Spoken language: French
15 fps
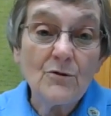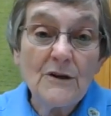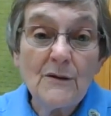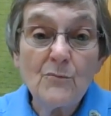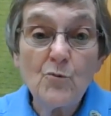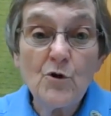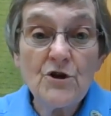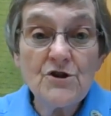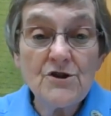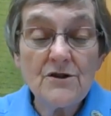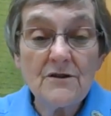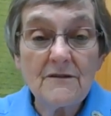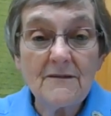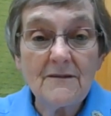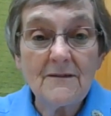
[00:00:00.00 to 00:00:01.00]
on est moins
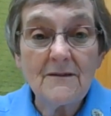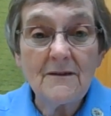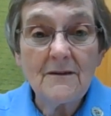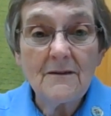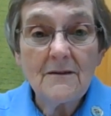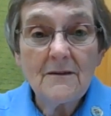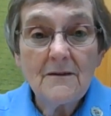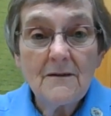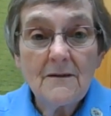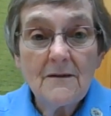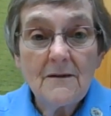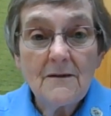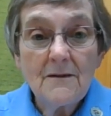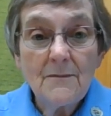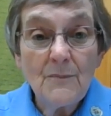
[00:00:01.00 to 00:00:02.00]
gentil.
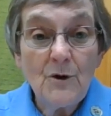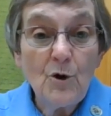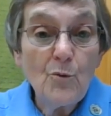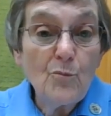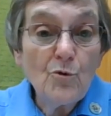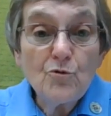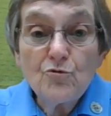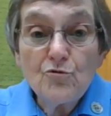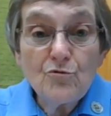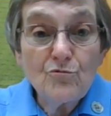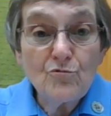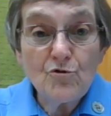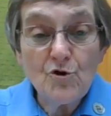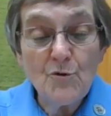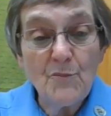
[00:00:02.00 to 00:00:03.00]
Mais le bon Dieu
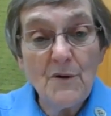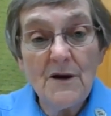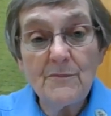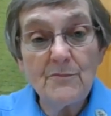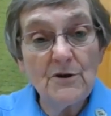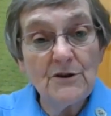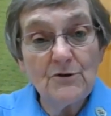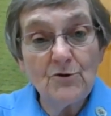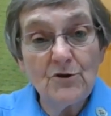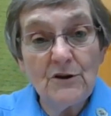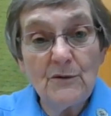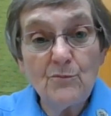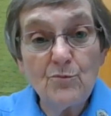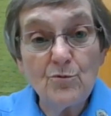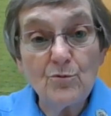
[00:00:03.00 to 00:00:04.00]
ne nous a pas
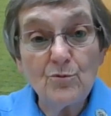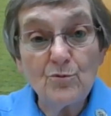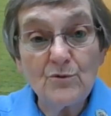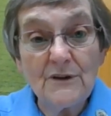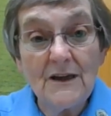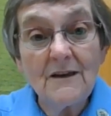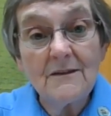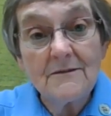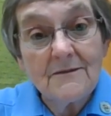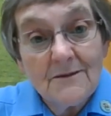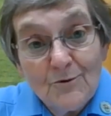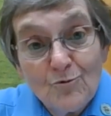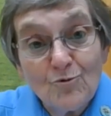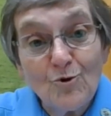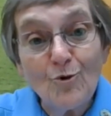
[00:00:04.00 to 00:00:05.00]
abandonnés pour autant,
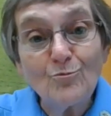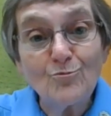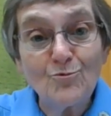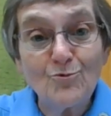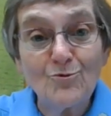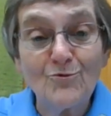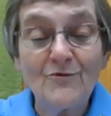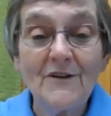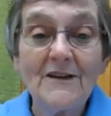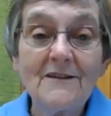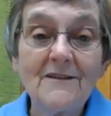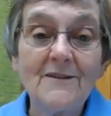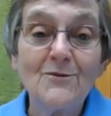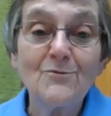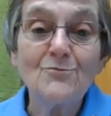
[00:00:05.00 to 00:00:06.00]
c'est nous autres souvent
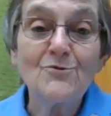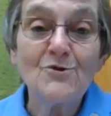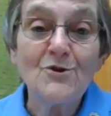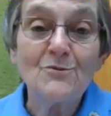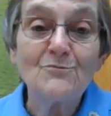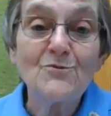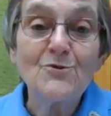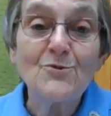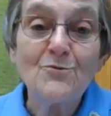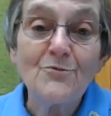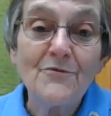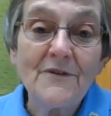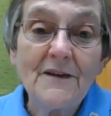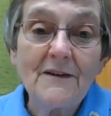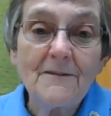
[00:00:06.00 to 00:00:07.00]
qui nous sommes
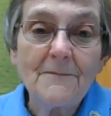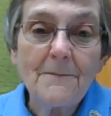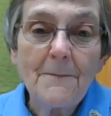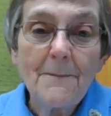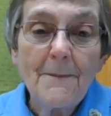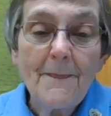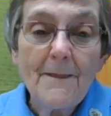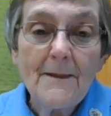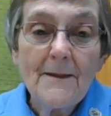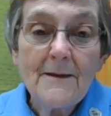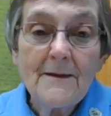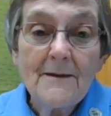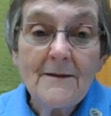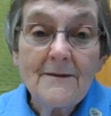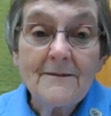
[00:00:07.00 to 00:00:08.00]
sauvés.
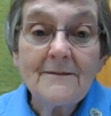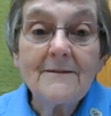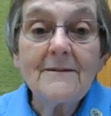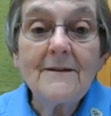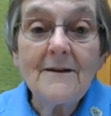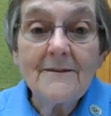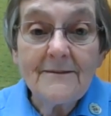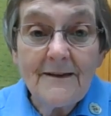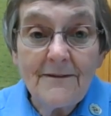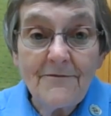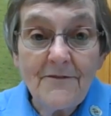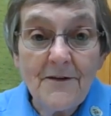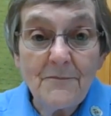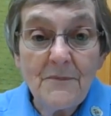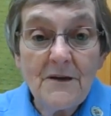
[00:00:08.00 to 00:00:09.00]
Si dans ta
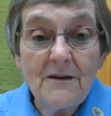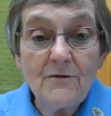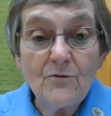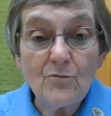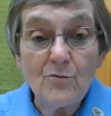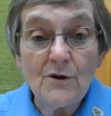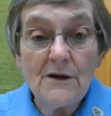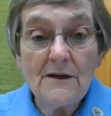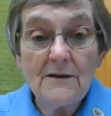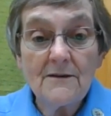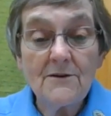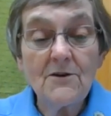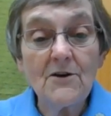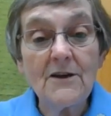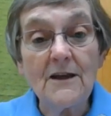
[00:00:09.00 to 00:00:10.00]
famille, toi,
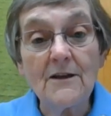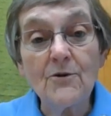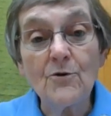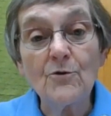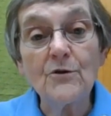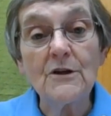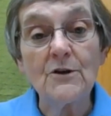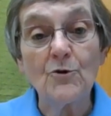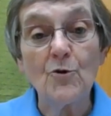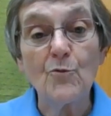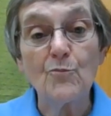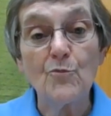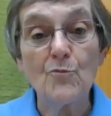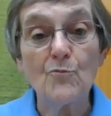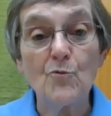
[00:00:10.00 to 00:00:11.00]
il y a quelqu'un qui est un
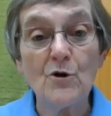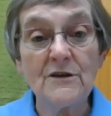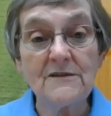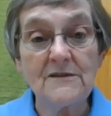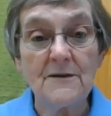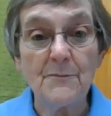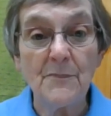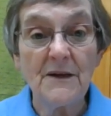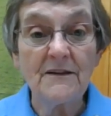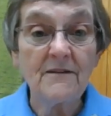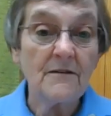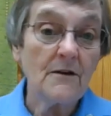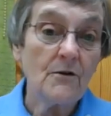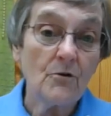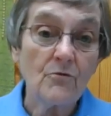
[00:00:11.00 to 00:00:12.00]
peu moins
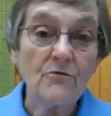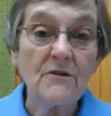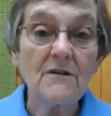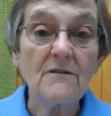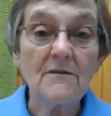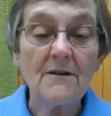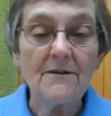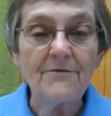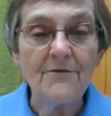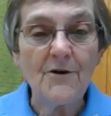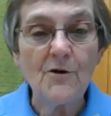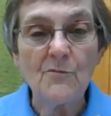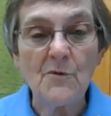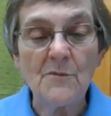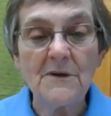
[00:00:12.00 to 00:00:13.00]
sympathique, un de tes enfants,
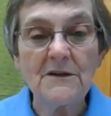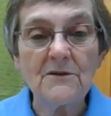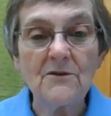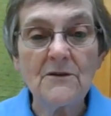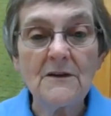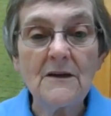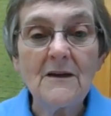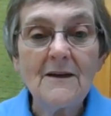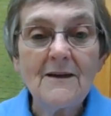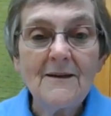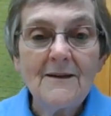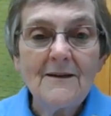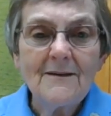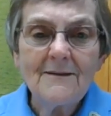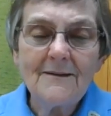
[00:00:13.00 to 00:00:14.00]
à un moment donné,
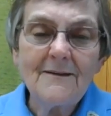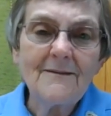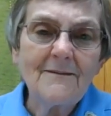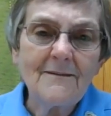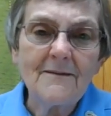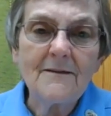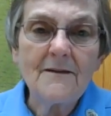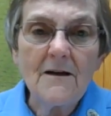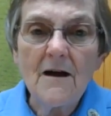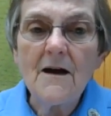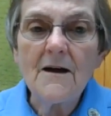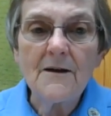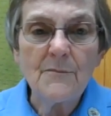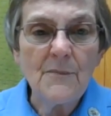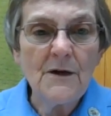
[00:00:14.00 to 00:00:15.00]
décide
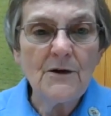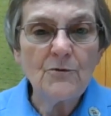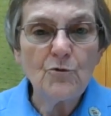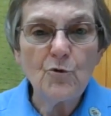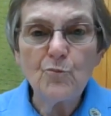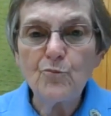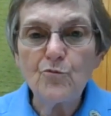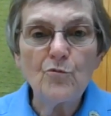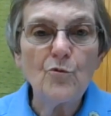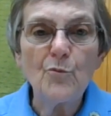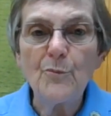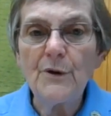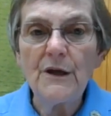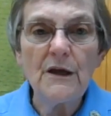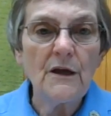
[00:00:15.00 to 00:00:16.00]
carrément de plus
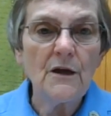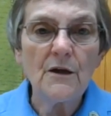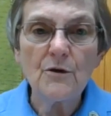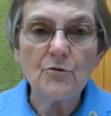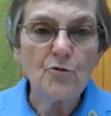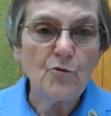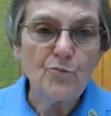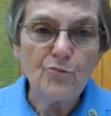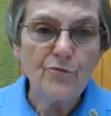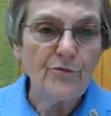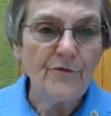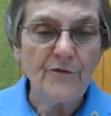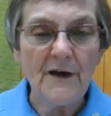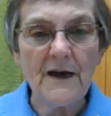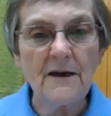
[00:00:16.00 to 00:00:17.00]
obéir, de plus
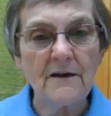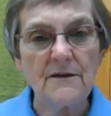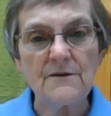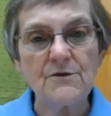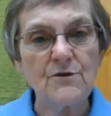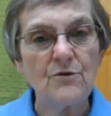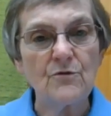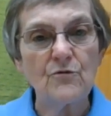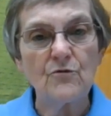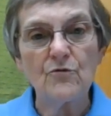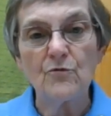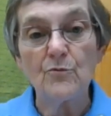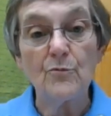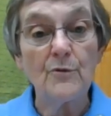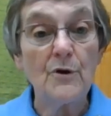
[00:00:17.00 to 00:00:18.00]
faire qu'est-ce que
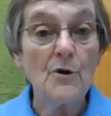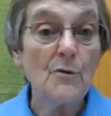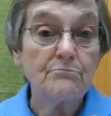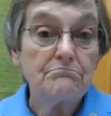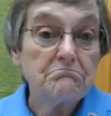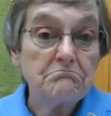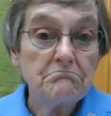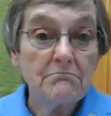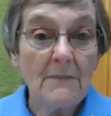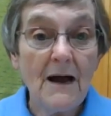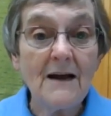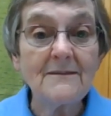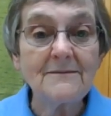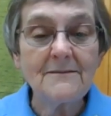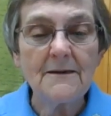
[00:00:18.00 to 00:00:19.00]
tu lui as
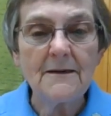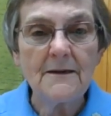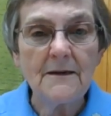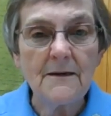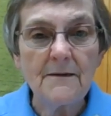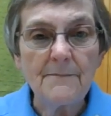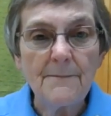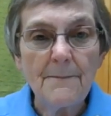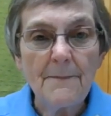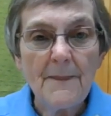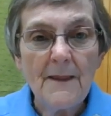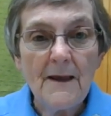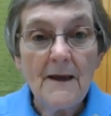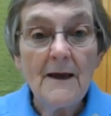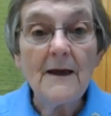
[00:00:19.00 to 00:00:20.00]
enseigné.
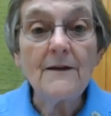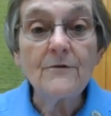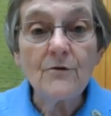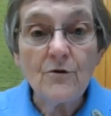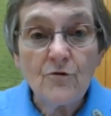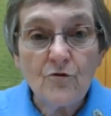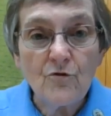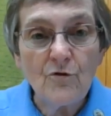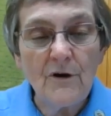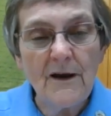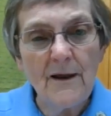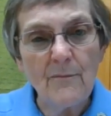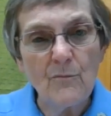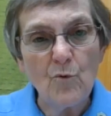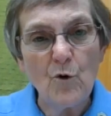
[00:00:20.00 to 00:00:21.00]
Est-ce que tu
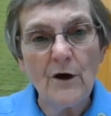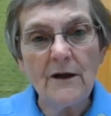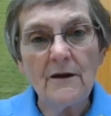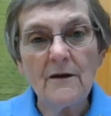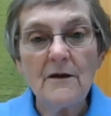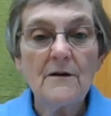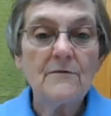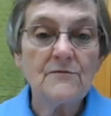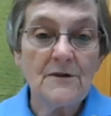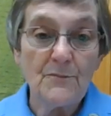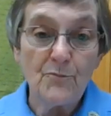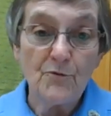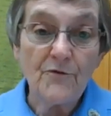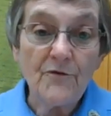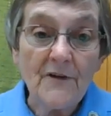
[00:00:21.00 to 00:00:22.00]
l'aimes moins? Ça
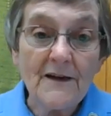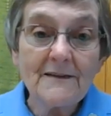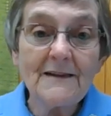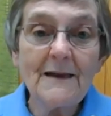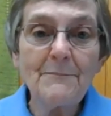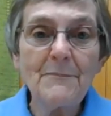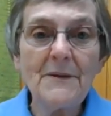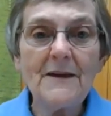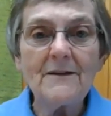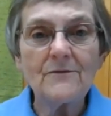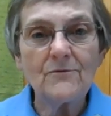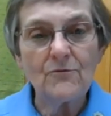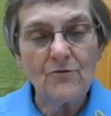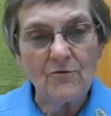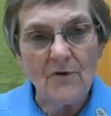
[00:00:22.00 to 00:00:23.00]
peut te faire de la
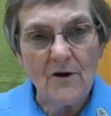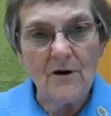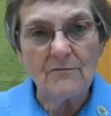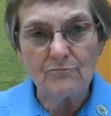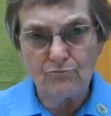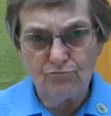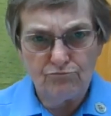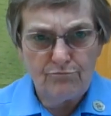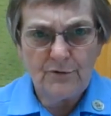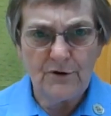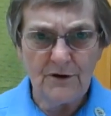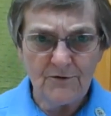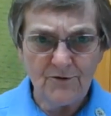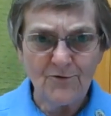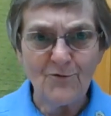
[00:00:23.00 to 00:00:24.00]
peine. Tu vas,
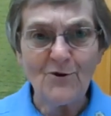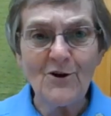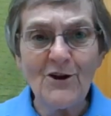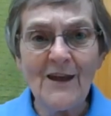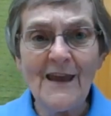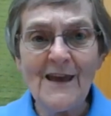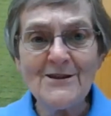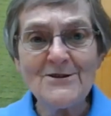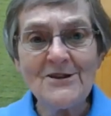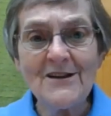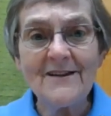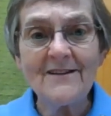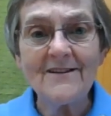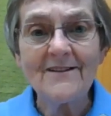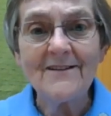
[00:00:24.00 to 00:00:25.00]
peut-être tu vas
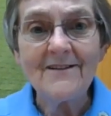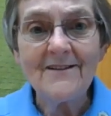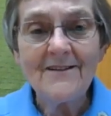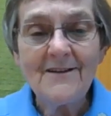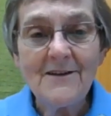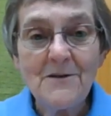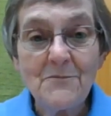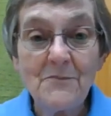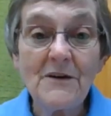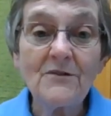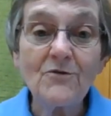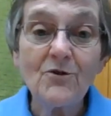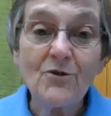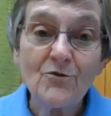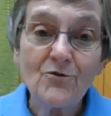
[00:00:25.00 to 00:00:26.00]
réagir. Mais
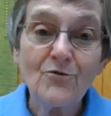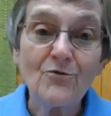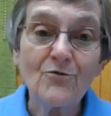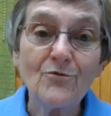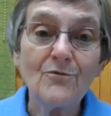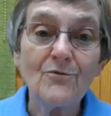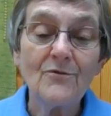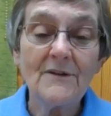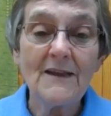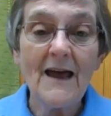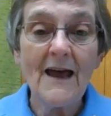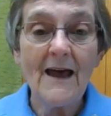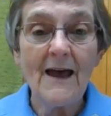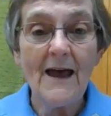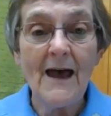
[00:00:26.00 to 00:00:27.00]
est-ce que tu
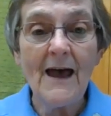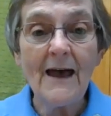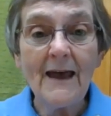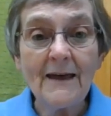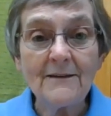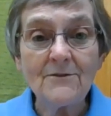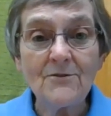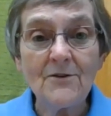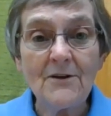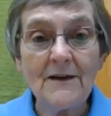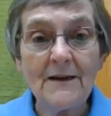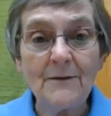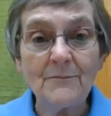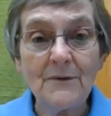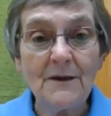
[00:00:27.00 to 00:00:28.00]
arrêtes de
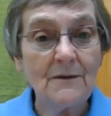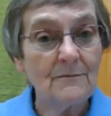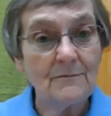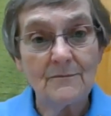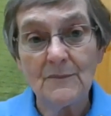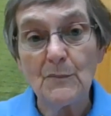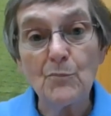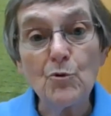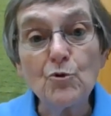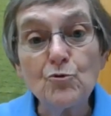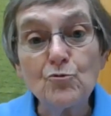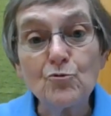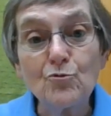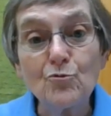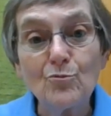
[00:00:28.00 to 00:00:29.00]
l'aimer? Pas
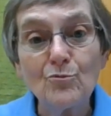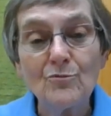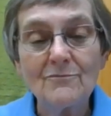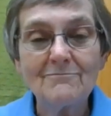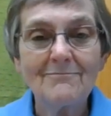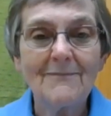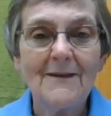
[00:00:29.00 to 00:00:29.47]
du tout.